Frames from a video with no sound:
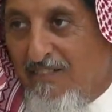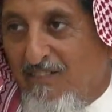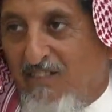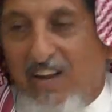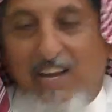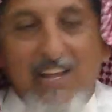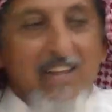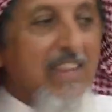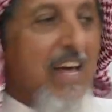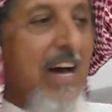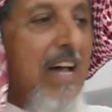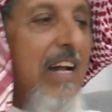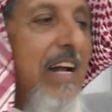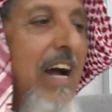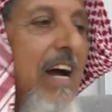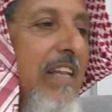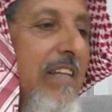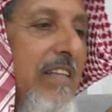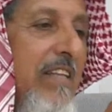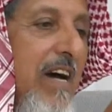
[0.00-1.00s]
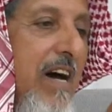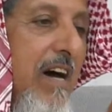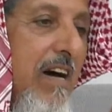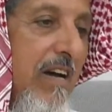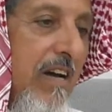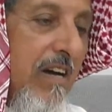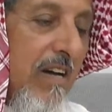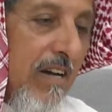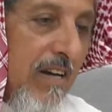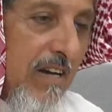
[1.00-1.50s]
فلذلك حتى
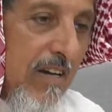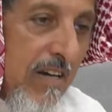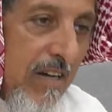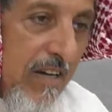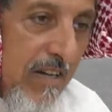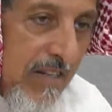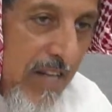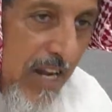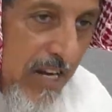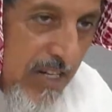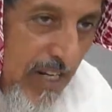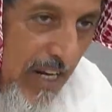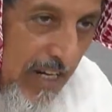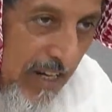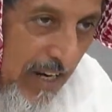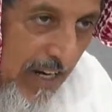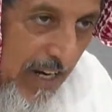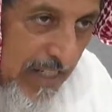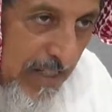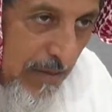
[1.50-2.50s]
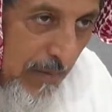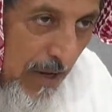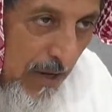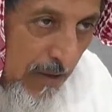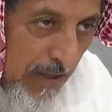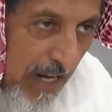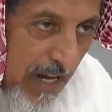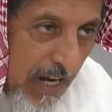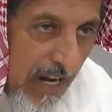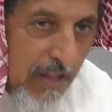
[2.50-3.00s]
نرجع الى الله سبحانه
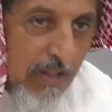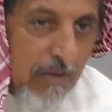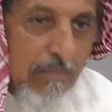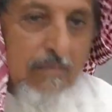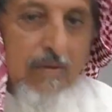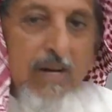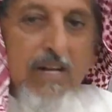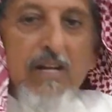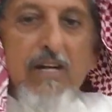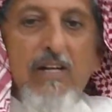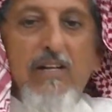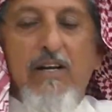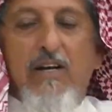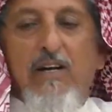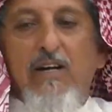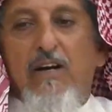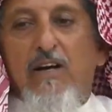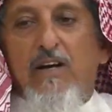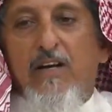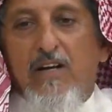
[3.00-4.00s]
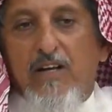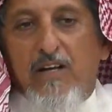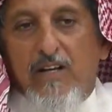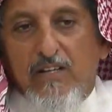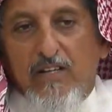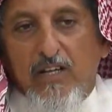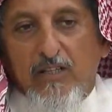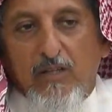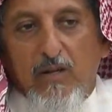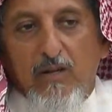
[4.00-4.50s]
وتعالى ثم آه،
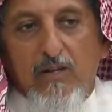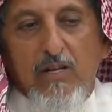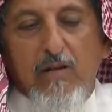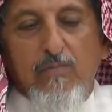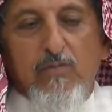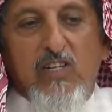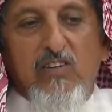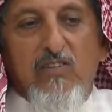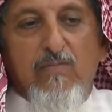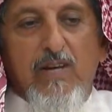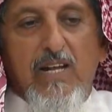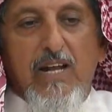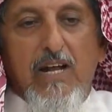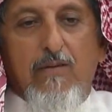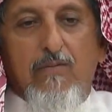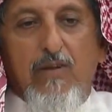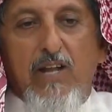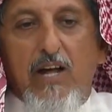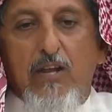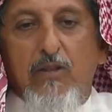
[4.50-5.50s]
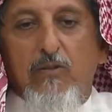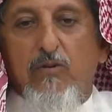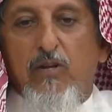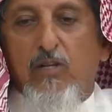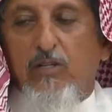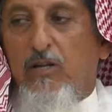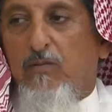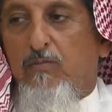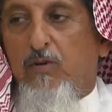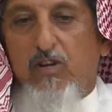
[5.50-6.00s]
نطل نمشي في مناكب الارض
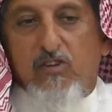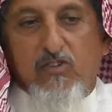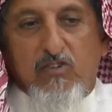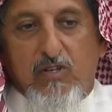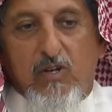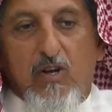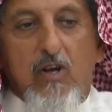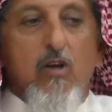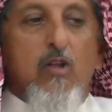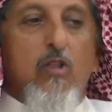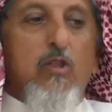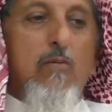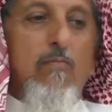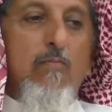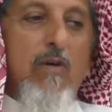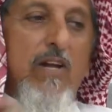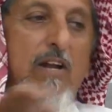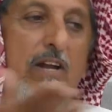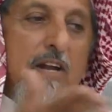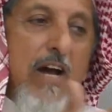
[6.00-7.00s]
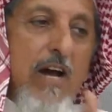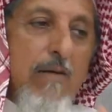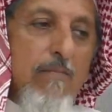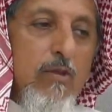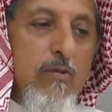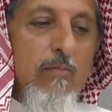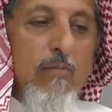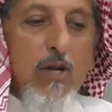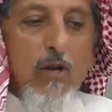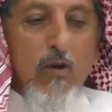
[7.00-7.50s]
ونطلب الرزق ثم ننام
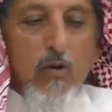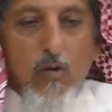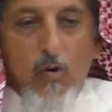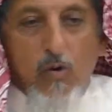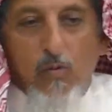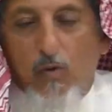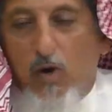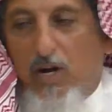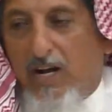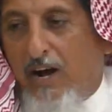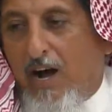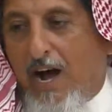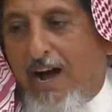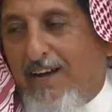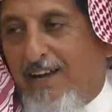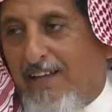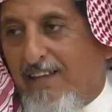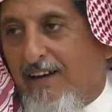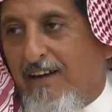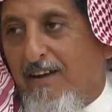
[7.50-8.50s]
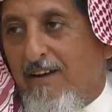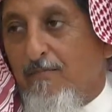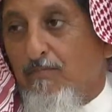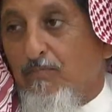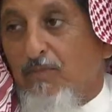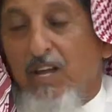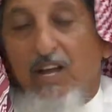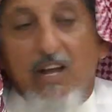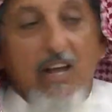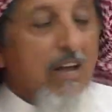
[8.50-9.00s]
ثم نقوم وهكذا
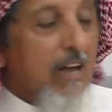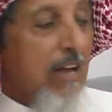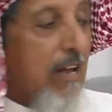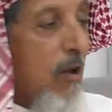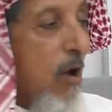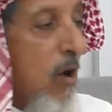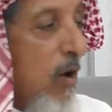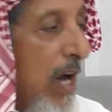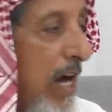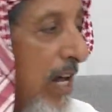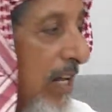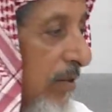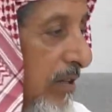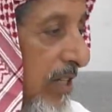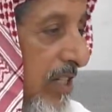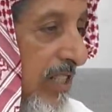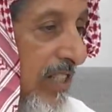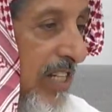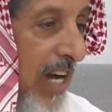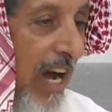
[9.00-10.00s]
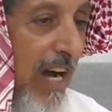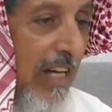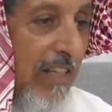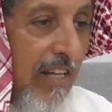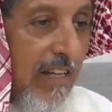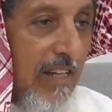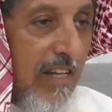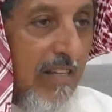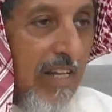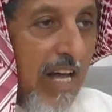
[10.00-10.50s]
لو كانت
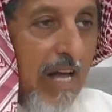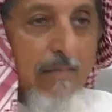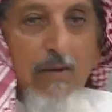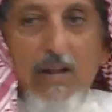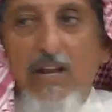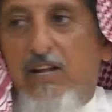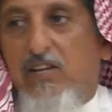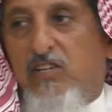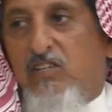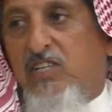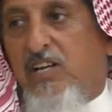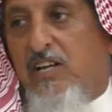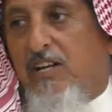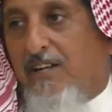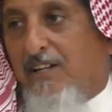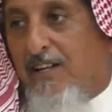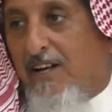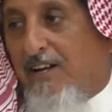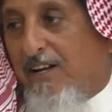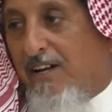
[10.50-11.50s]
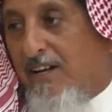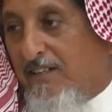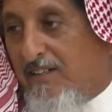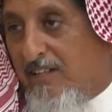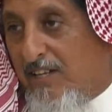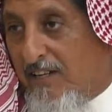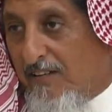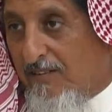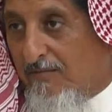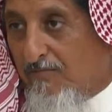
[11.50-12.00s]
سعاده دائمه لنسينا آه،
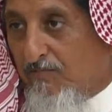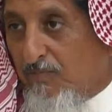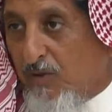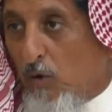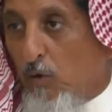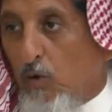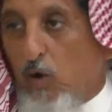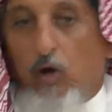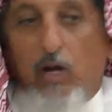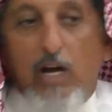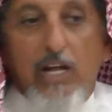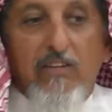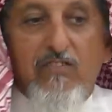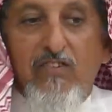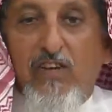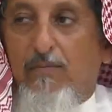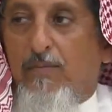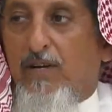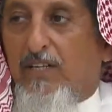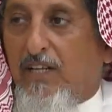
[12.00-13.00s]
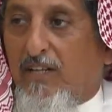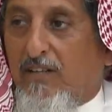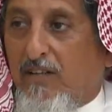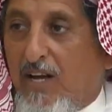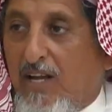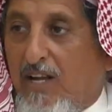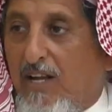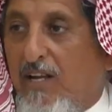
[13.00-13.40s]
الدين ولو كانت في عباده